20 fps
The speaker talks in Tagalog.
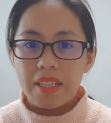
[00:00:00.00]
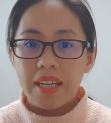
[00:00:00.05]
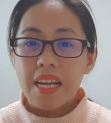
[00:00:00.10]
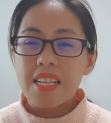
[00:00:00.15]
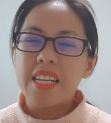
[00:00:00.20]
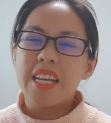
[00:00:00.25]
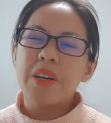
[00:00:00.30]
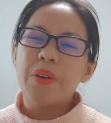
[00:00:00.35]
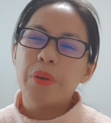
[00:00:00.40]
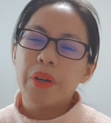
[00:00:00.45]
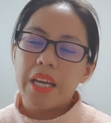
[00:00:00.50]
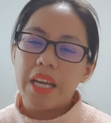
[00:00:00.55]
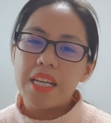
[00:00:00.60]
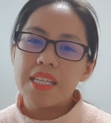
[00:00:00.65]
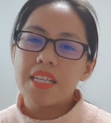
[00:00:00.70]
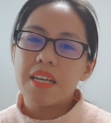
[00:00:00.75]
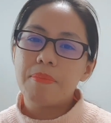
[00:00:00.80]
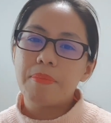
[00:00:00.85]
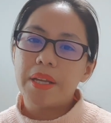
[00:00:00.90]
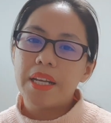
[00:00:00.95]
Kasi kung
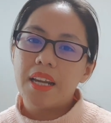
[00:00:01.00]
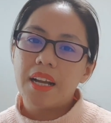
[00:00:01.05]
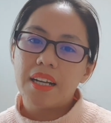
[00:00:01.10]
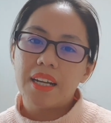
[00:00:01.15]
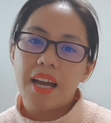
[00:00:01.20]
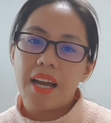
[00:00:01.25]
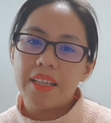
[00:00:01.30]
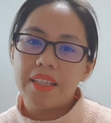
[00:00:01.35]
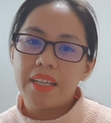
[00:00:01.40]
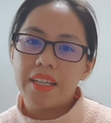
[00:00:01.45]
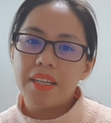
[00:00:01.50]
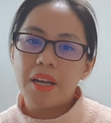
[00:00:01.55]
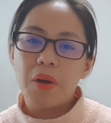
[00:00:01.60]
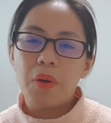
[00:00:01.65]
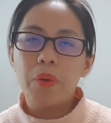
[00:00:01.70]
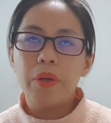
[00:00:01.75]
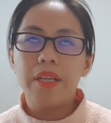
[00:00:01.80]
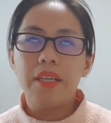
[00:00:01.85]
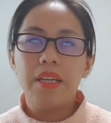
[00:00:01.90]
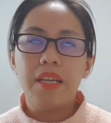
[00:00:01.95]
iisipin lang natin,
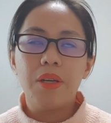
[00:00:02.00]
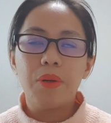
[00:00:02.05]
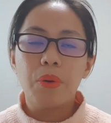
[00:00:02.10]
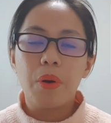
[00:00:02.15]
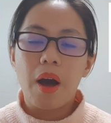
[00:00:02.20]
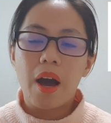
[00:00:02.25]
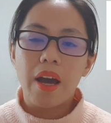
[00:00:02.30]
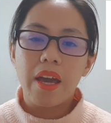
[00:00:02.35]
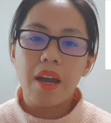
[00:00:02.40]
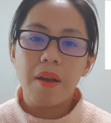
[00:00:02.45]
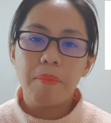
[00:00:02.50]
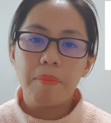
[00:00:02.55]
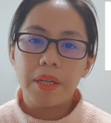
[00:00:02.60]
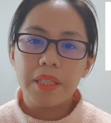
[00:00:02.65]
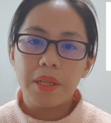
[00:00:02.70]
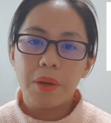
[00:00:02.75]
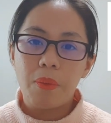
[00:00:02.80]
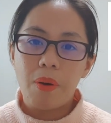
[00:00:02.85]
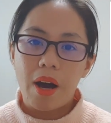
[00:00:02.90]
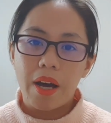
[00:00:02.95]
nako, hindi ko kayang
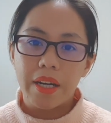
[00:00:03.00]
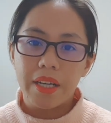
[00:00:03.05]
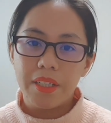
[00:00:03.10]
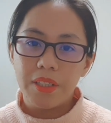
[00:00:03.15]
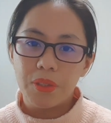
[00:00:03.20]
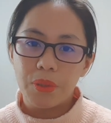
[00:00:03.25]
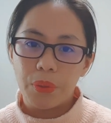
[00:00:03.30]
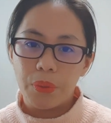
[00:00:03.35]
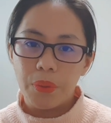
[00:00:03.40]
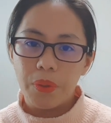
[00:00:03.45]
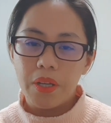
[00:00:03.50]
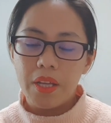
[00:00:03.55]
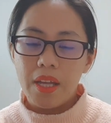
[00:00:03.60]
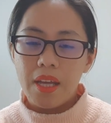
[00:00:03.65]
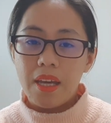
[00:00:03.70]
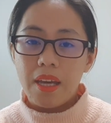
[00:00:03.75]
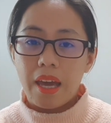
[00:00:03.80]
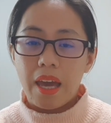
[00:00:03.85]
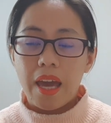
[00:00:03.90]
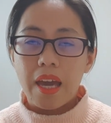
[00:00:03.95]
patawarin to,
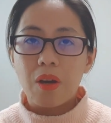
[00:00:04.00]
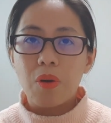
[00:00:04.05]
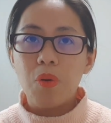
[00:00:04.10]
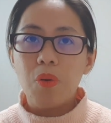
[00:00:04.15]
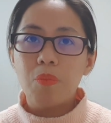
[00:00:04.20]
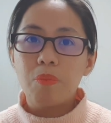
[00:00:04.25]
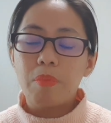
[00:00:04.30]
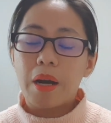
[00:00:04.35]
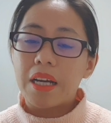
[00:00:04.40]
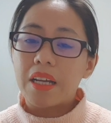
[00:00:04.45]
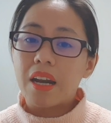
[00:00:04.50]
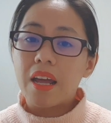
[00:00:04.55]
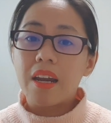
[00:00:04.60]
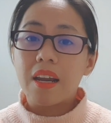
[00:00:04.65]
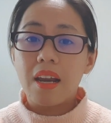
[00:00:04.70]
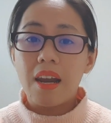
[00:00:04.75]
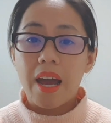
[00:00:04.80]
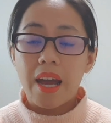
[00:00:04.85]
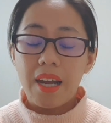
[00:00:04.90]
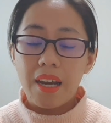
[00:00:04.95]
eh kung
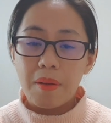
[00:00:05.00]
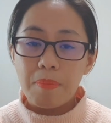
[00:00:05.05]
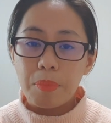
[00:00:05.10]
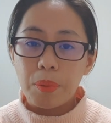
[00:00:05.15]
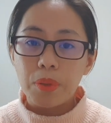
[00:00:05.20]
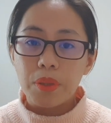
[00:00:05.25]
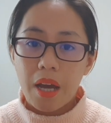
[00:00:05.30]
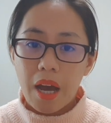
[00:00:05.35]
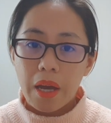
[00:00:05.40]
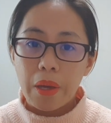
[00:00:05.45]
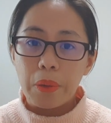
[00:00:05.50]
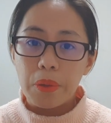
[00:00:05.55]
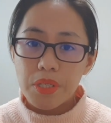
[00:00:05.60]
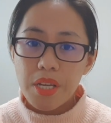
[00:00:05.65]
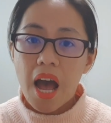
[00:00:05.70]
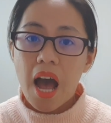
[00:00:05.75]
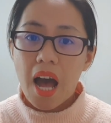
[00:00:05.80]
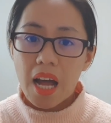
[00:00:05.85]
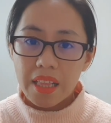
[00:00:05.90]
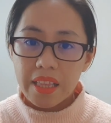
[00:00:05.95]
magre-rely lang po tayo
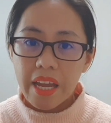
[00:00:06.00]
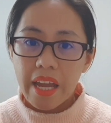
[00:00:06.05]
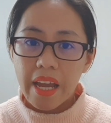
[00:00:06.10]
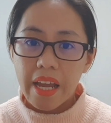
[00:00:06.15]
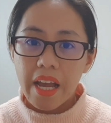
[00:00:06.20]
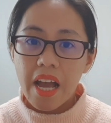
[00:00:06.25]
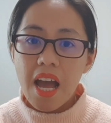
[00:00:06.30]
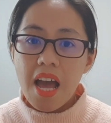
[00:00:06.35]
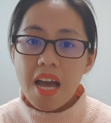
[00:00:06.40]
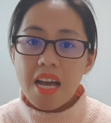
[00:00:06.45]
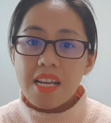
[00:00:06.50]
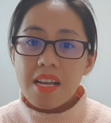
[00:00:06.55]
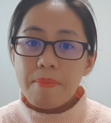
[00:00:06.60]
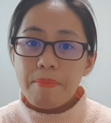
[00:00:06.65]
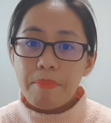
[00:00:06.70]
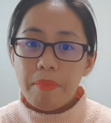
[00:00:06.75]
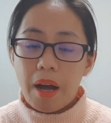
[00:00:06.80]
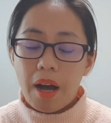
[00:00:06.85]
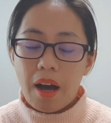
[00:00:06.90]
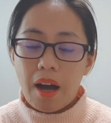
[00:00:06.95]
sa ating
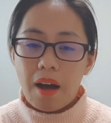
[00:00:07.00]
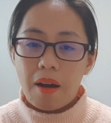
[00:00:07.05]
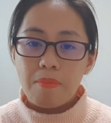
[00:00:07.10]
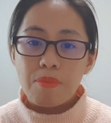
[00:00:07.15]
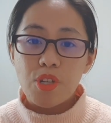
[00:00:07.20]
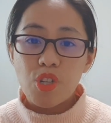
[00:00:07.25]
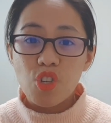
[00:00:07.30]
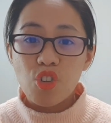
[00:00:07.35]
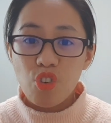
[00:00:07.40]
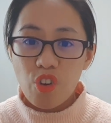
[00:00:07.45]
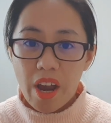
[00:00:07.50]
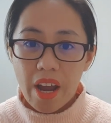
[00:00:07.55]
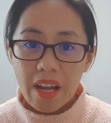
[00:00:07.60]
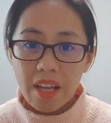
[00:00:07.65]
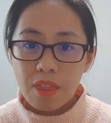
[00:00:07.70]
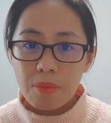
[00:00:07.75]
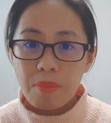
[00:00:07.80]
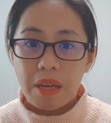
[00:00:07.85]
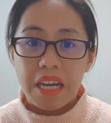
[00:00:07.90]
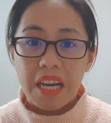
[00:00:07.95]
um,
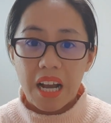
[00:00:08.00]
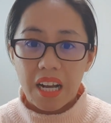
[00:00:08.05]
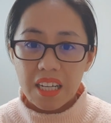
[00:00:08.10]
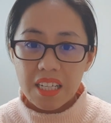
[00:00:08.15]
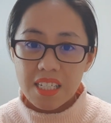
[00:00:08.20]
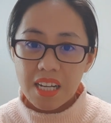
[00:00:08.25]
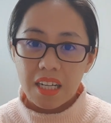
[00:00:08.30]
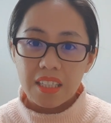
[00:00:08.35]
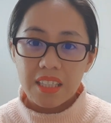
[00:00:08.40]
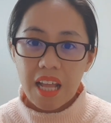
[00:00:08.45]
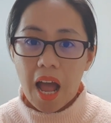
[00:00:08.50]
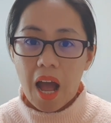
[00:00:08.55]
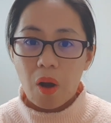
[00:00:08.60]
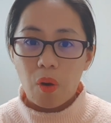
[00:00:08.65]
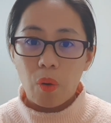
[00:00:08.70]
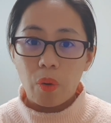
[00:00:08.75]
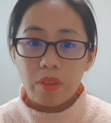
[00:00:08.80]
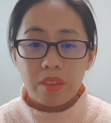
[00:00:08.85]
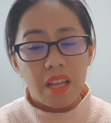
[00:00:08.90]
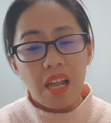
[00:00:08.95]
strength bilang isang
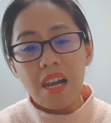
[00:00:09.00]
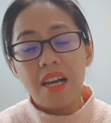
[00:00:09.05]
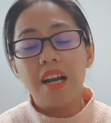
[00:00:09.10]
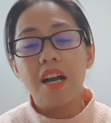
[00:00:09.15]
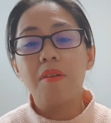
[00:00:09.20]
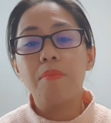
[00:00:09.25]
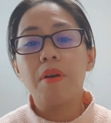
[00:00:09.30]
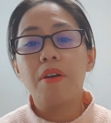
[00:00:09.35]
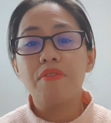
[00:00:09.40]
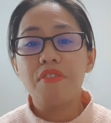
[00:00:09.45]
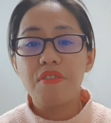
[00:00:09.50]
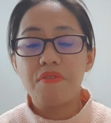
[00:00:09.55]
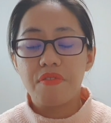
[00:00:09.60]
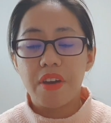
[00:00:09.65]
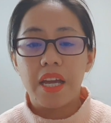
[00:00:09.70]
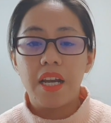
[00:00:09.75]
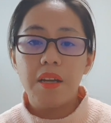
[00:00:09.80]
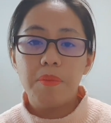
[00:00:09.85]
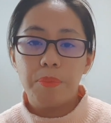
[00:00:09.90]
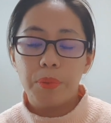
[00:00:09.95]
tao, talagang
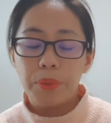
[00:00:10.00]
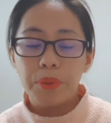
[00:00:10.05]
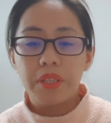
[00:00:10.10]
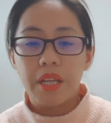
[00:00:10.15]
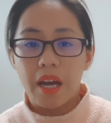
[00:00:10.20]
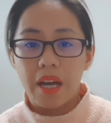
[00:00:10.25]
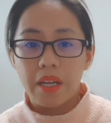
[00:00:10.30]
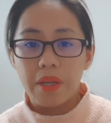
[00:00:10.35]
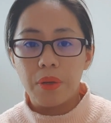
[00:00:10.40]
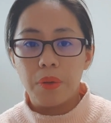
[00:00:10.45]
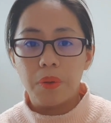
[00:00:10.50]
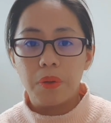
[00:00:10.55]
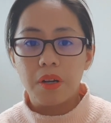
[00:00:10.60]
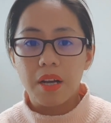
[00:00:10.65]
magfi-fail po tayo.